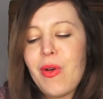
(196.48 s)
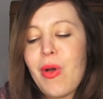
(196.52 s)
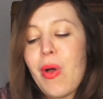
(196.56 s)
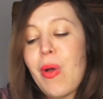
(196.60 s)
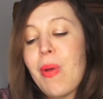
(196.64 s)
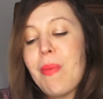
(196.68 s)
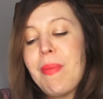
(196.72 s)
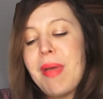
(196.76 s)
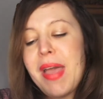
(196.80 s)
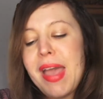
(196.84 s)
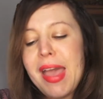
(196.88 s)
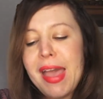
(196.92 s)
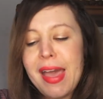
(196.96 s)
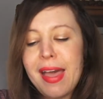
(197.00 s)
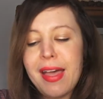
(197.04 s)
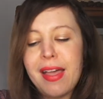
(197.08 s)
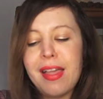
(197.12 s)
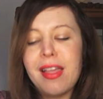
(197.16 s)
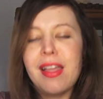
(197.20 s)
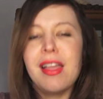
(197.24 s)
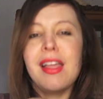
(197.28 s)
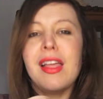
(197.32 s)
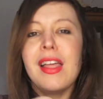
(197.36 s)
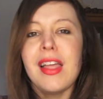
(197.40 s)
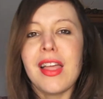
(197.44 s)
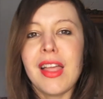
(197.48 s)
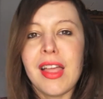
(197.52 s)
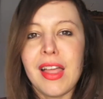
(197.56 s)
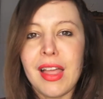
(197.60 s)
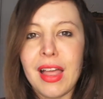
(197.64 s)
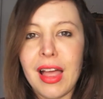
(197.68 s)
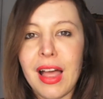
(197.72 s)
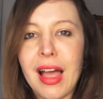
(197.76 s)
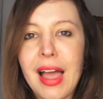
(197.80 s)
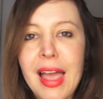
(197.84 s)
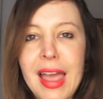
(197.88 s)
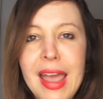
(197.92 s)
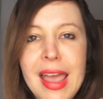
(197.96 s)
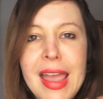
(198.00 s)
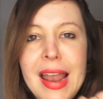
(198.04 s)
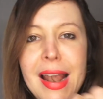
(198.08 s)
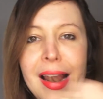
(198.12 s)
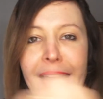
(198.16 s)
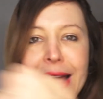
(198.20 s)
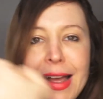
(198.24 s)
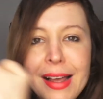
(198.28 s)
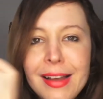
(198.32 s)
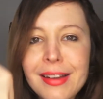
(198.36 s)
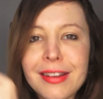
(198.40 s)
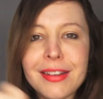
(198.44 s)
grand-mère. Et
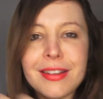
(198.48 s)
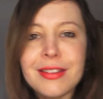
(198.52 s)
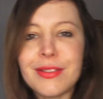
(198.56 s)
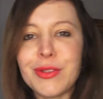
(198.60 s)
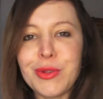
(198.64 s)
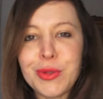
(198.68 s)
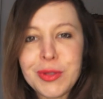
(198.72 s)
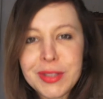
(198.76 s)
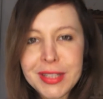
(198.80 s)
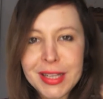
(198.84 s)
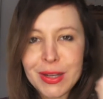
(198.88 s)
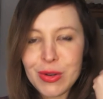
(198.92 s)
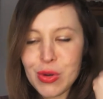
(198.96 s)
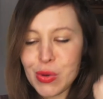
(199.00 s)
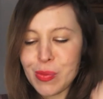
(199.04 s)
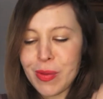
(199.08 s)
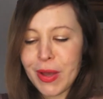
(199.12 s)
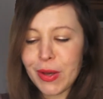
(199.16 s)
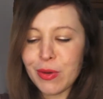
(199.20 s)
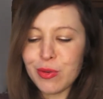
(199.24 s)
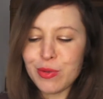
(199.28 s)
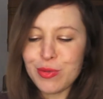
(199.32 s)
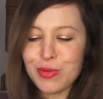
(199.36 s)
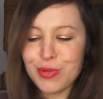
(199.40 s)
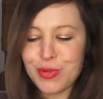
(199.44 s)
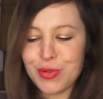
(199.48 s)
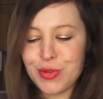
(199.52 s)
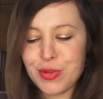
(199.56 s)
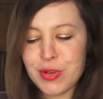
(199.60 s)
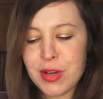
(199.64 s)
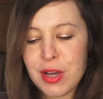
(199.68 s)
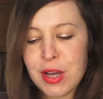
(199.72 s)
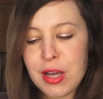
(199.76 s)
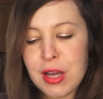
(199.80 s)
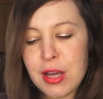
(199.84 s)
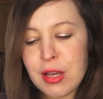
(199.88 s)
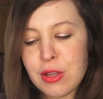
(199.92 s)
là, tu sais, le bagouf.